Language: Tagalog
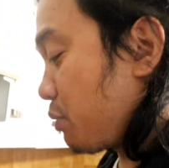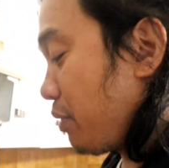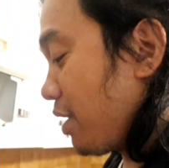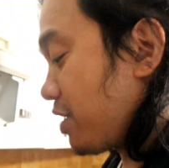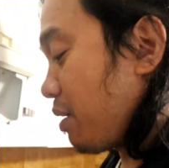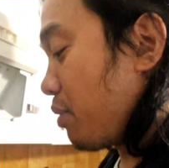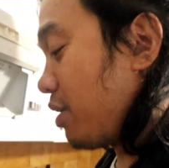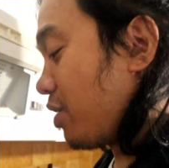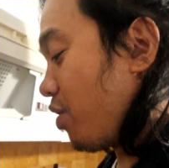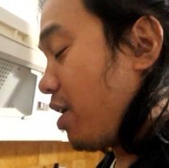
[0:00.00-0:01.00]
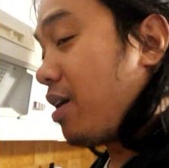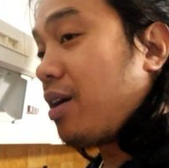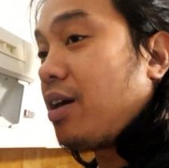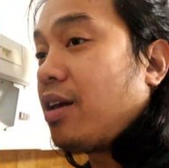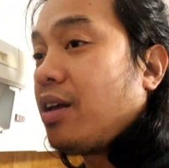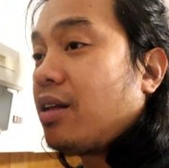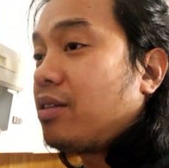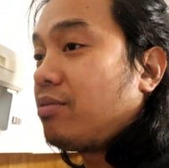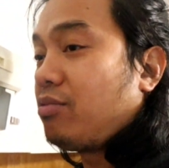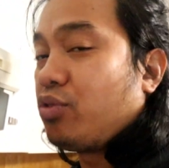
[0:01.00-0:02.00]
may spinach kami dito eh
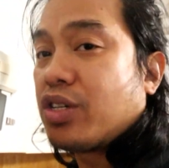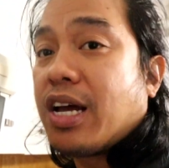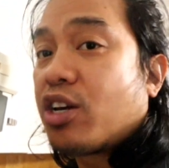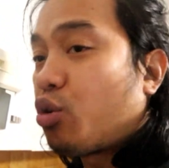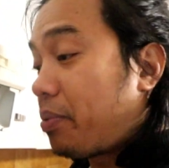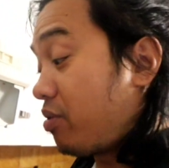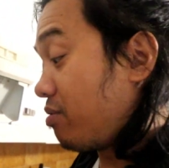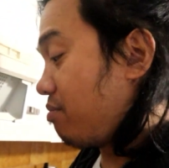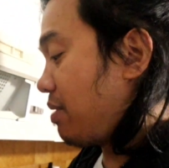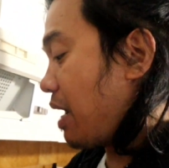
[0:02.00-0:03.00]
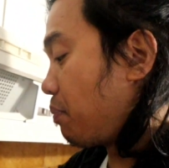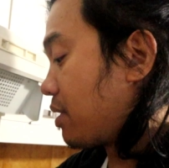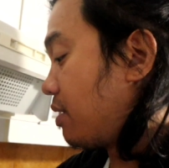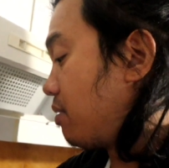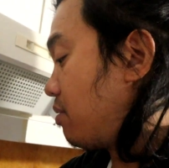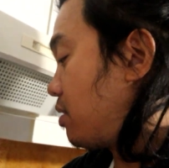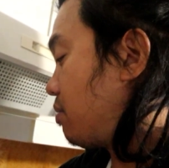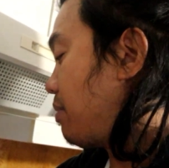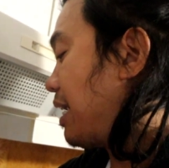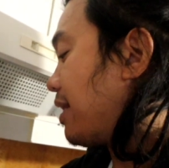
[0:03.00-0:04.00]
nung isang araw pa yon malapit ng
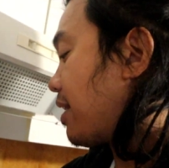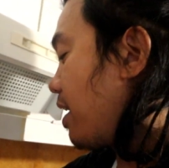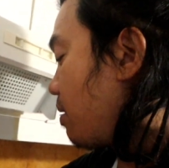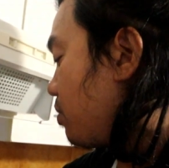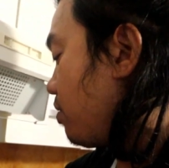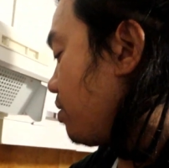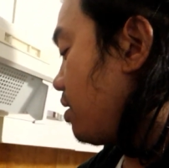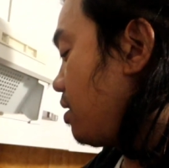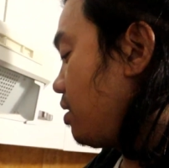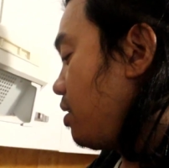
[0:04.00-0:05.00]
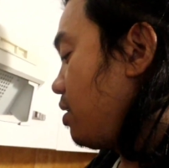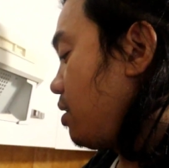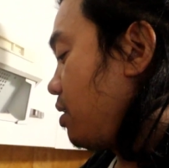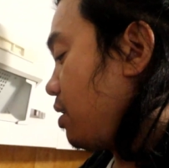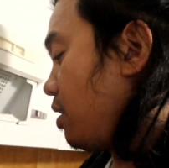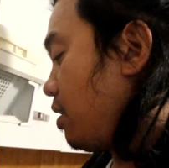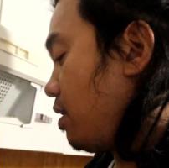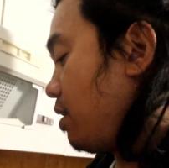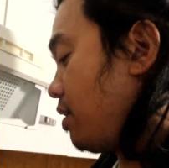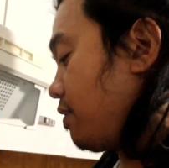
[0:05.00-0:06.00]
malanta, alam niyo yun.
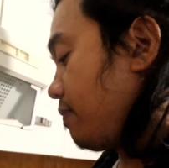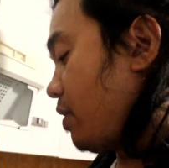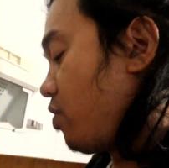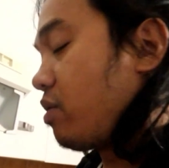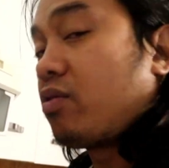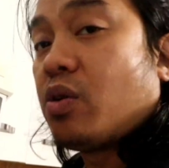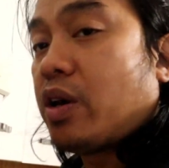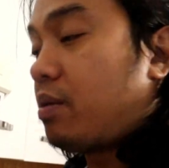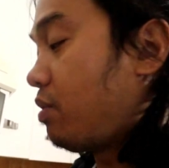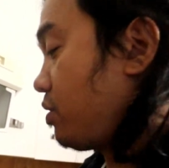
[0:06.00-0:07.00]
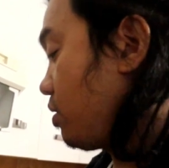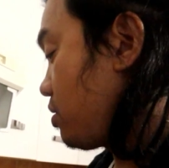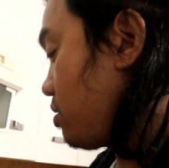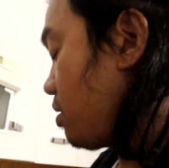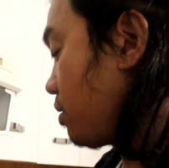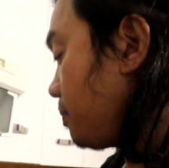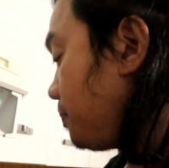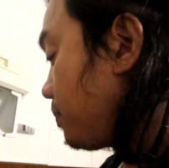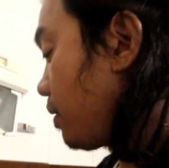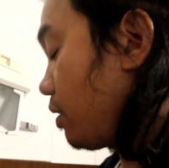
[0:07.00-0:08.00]
And ayun, yung ginawa ni Mrs.
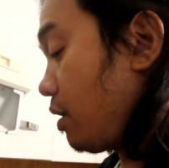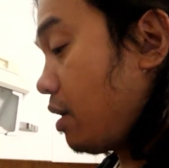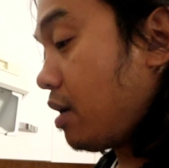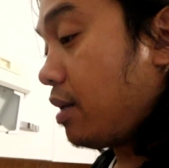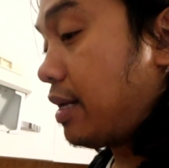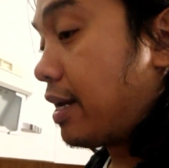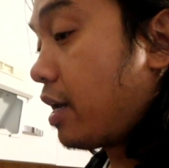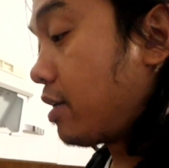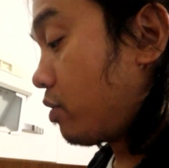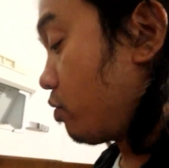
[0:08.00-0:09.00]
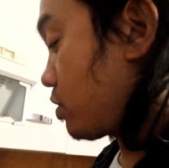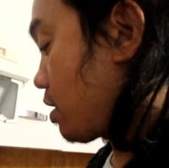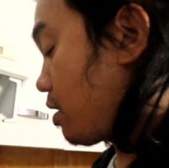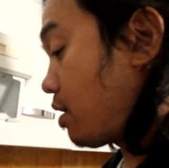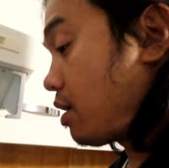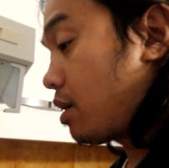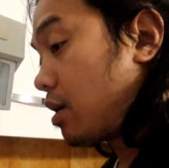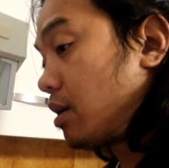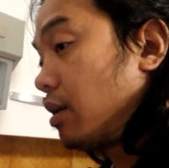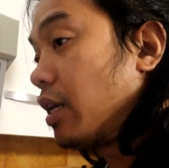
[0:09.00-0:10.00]
Uh, ah, nilagay niya dun sa
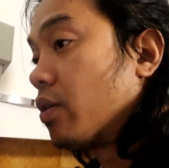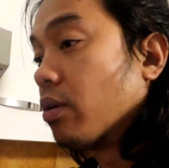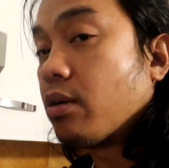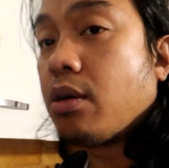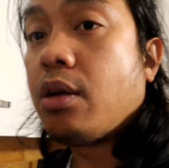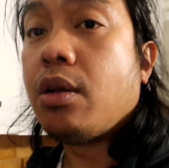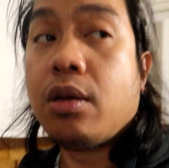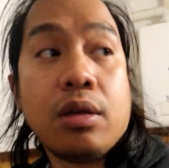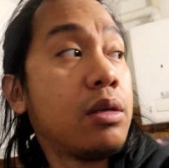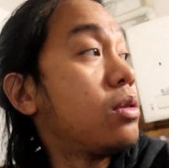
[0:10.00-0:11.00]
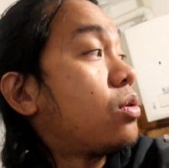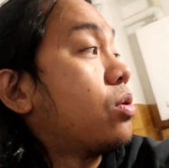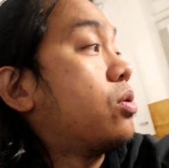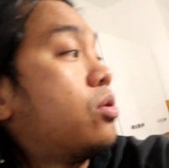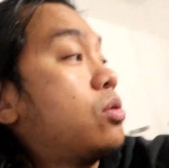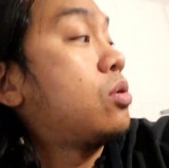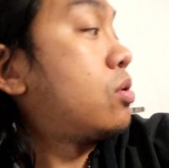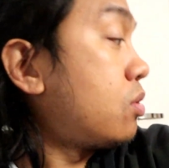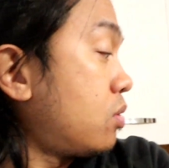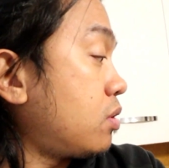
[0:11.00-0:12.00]
ligo.
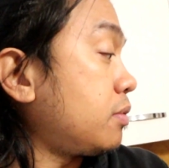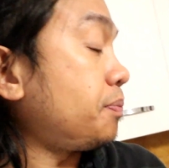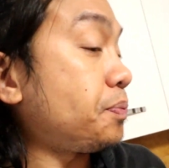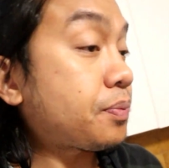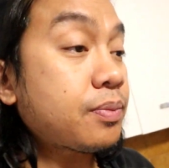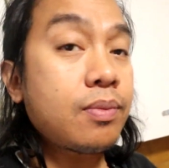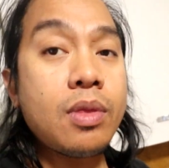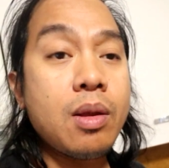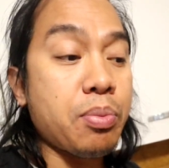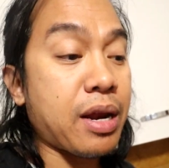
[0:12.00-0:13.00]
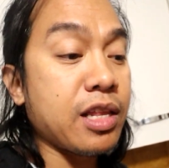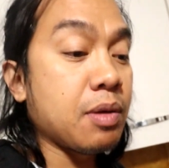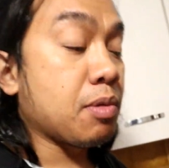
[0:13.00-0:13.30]
So, para hindi